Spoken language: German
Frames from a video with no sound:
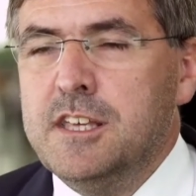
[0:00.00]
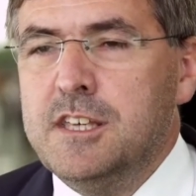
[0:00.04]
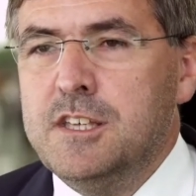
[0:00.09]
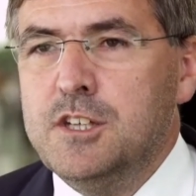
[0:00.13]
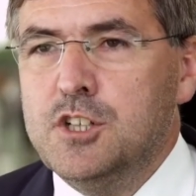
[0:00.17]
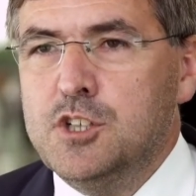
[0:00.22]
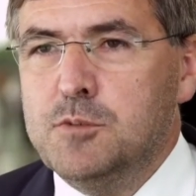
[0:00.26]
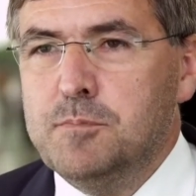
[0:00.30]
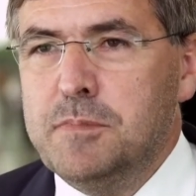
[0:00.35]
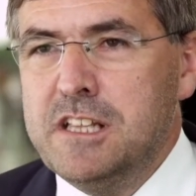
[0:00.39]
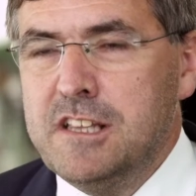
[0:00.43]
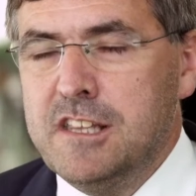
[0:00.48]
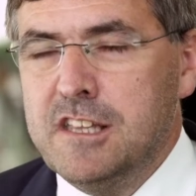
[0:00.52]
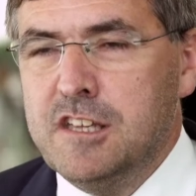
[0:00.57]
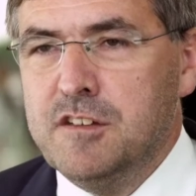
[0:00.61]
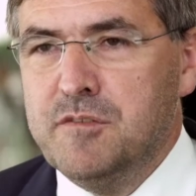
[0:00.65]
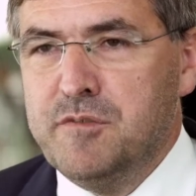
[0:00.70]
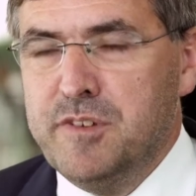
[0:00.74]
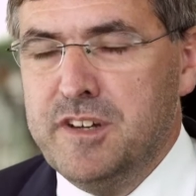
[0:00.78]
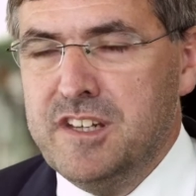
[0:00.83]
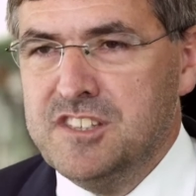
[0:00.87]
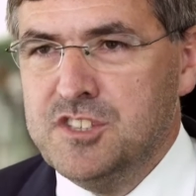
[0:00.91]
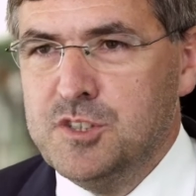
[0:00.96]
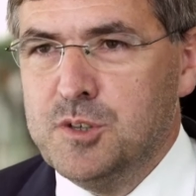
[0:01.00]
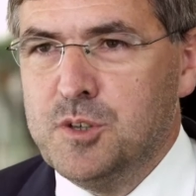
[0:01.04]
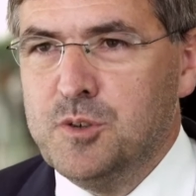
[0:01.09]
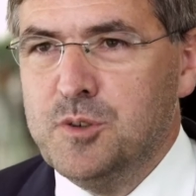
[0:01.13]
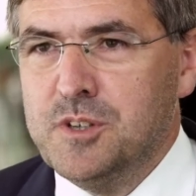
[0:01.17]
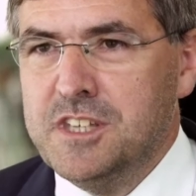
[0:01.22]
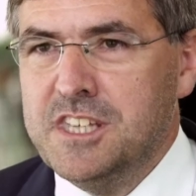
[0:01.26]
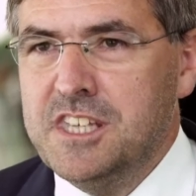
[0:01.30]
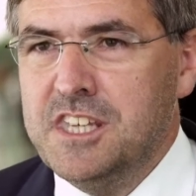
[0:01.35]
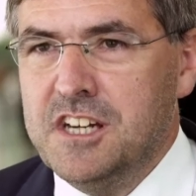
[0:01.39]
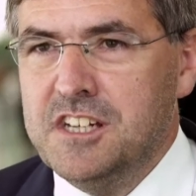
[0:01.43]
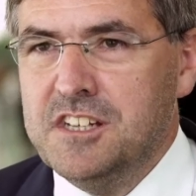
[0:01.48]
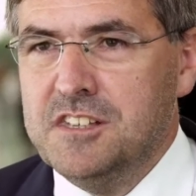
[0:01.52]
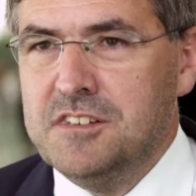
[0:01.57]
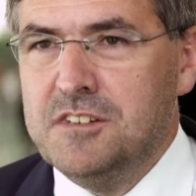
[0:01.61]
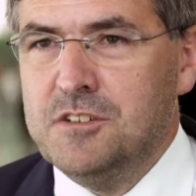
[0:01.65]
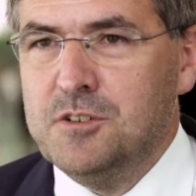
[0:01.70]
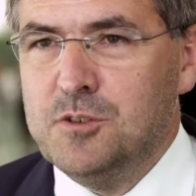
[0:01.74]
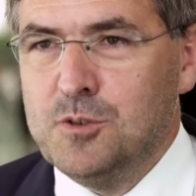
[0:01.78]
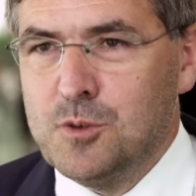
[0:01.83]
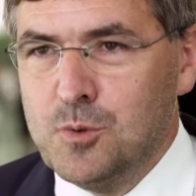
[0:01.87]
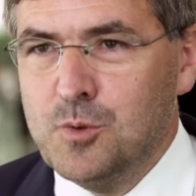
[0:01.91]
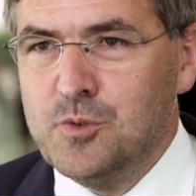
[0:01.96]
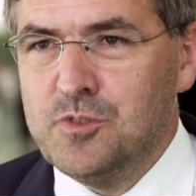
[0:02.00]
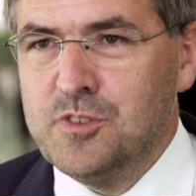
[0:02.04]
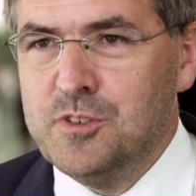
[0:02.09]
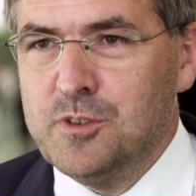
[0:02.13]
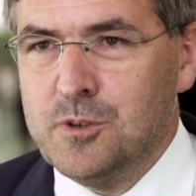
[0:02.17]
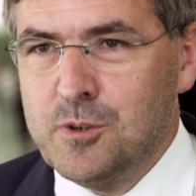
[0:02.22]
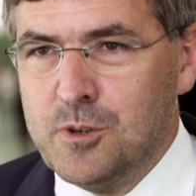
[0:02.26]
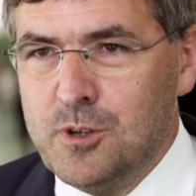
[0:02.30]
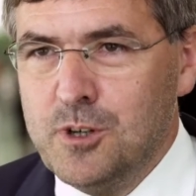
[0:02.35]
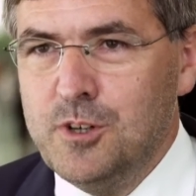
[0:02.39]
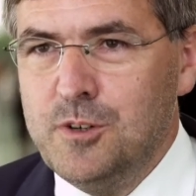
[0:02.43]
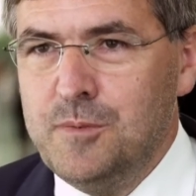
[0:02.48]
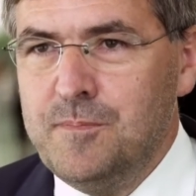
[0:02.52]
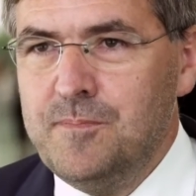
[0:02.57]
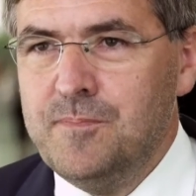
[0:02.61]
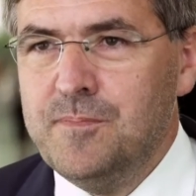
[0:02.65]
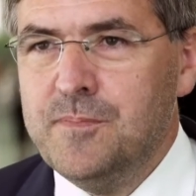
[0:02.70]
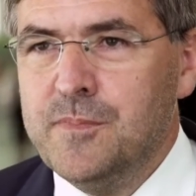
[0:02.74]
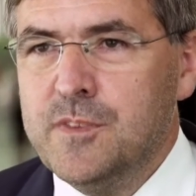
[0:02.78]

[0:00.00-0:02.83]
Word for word: Hier spielt die Gefäßchirurgie eine große Rolle.